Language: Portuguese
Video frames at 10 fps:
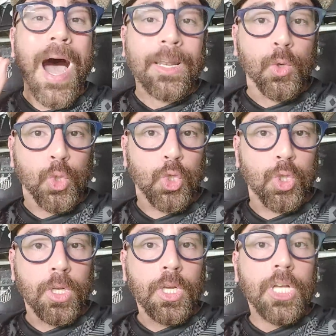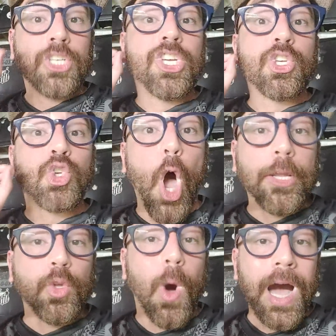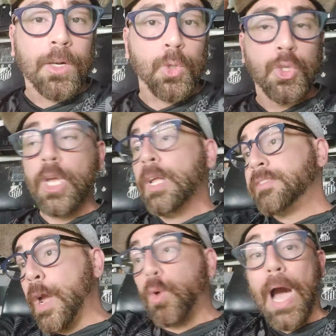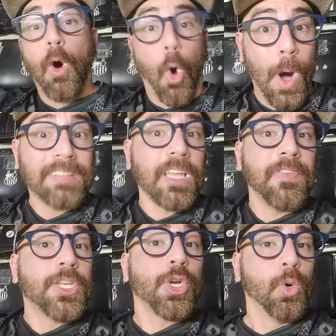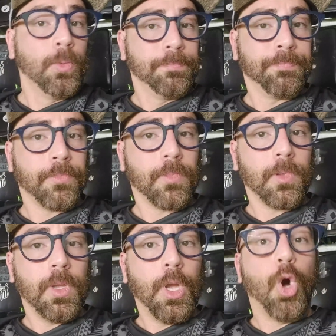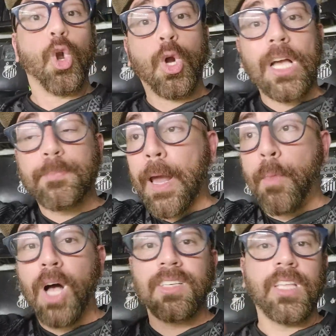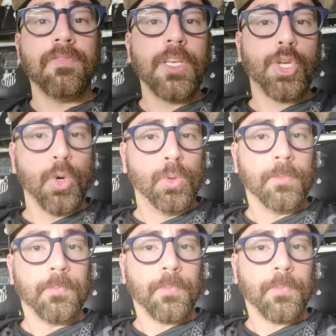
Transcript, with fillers: anos. 18 anos. Tem o, o Juan tem 21. O Lucas Barbosa tem 21.